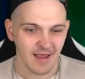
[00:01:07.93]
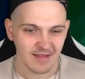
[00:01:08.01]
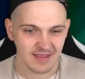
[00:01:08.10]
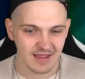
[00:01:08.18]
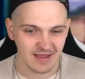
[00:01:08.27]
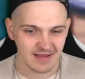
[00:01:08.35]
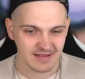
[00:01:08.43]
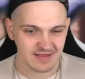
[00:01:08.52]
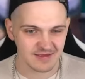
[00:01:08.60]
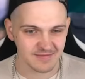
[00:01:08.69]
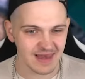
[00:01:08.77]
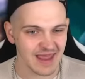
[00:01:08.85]
ne,
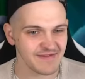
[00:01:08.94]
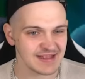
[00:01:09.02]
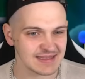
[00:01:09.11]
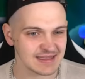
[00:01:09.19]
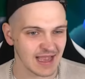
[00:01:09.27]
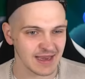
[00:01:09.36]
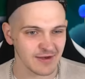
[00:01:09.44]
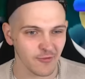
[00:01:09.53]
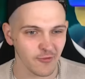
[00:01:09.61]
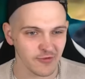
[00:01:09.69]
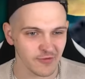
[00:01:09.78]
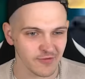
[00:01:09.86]
zum Leveldesign
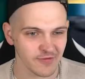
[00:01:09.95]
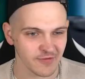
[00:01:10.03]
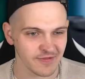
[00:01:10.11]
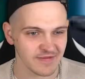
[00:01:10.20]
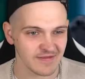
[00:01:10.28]
und, und, und.